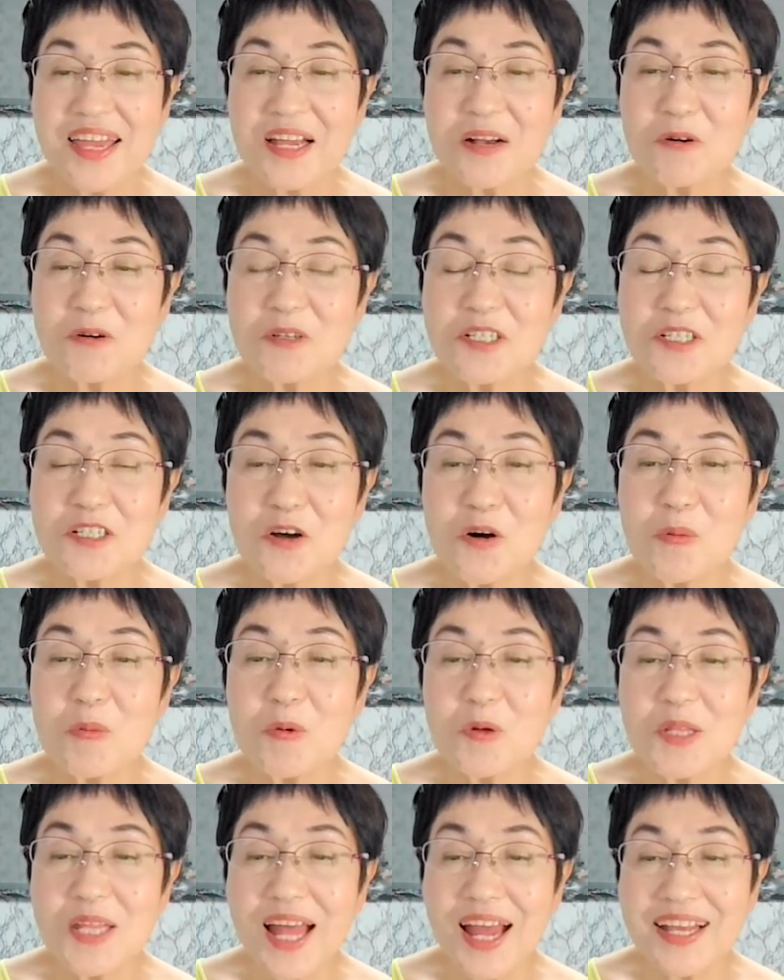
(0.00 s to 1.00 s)
腰の
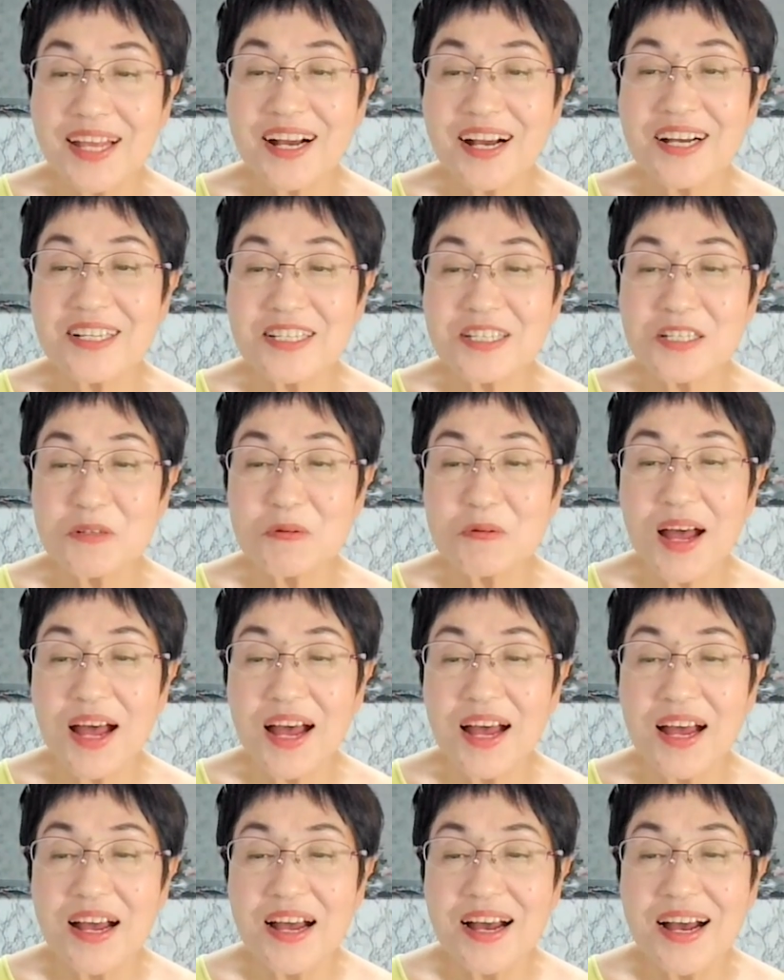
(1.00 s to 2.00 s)
重たい感じは
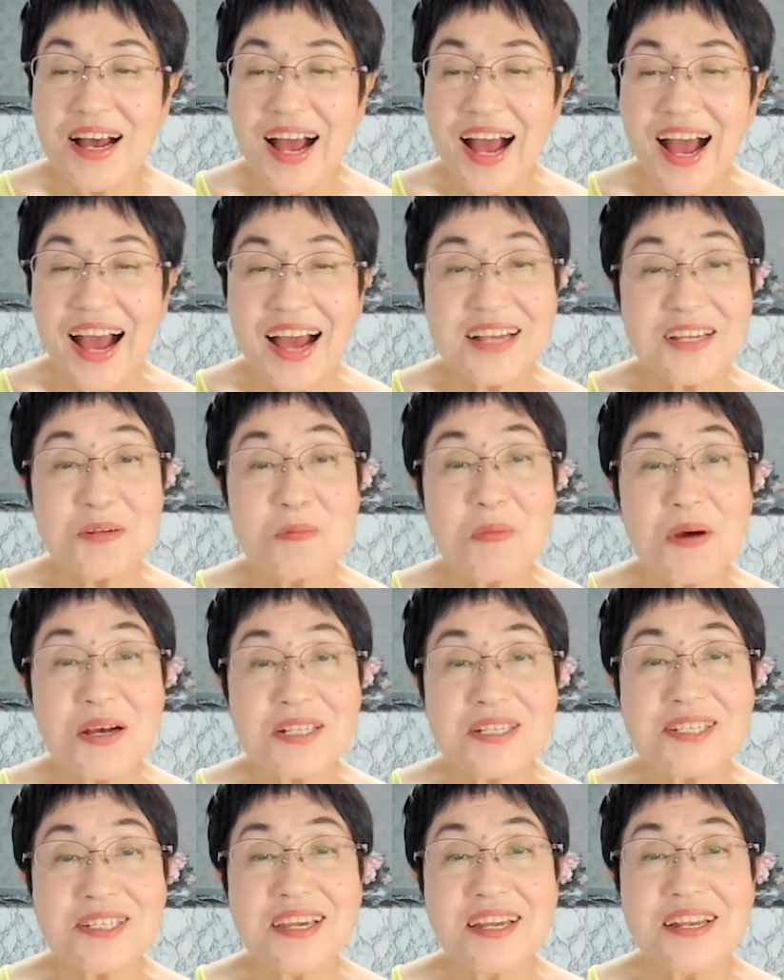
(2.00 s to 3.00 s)
ありま
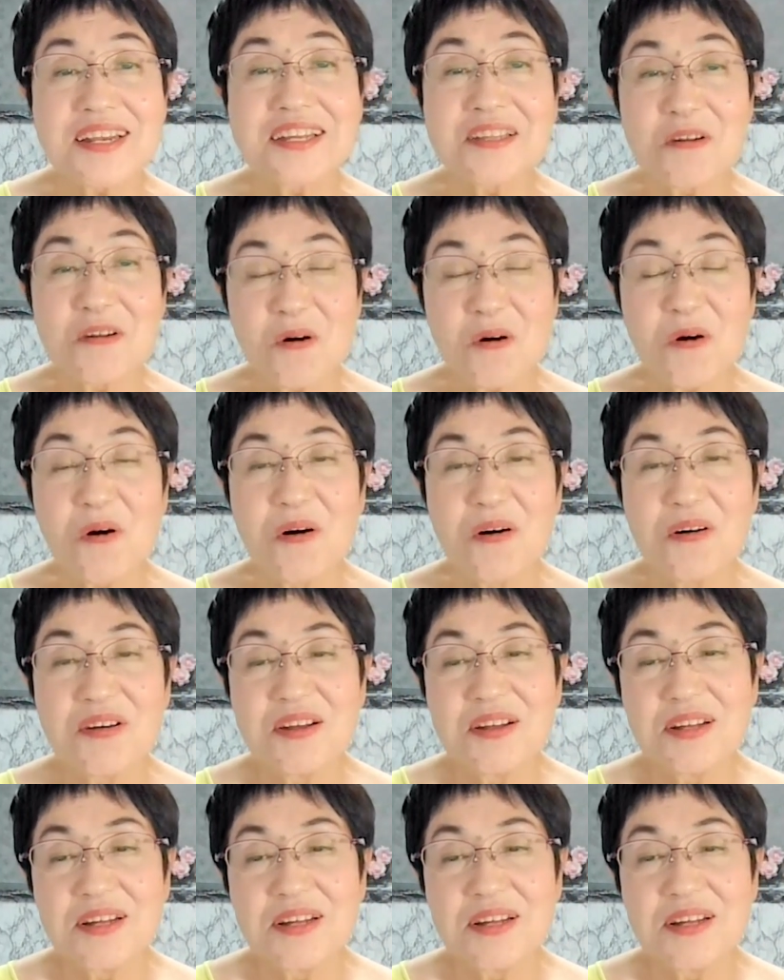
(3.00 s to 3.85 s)
すけれど、